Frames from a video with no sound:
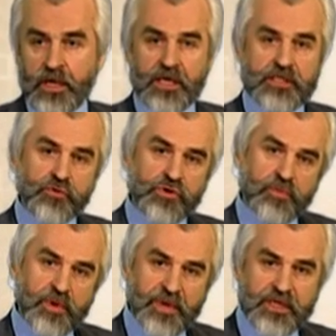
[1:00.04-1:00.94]
Для того,
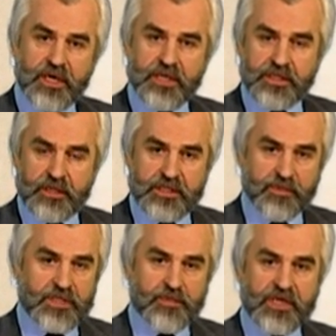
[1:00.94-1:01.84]
чтобы понять
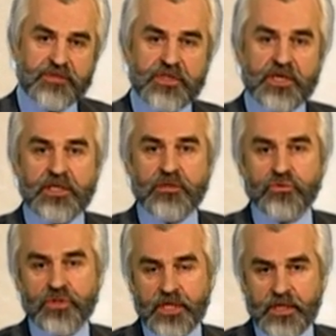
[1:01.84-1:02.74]
смысл произведения,
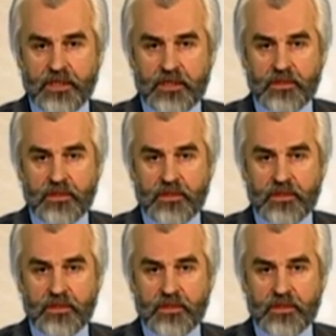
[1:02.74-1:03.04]
нужно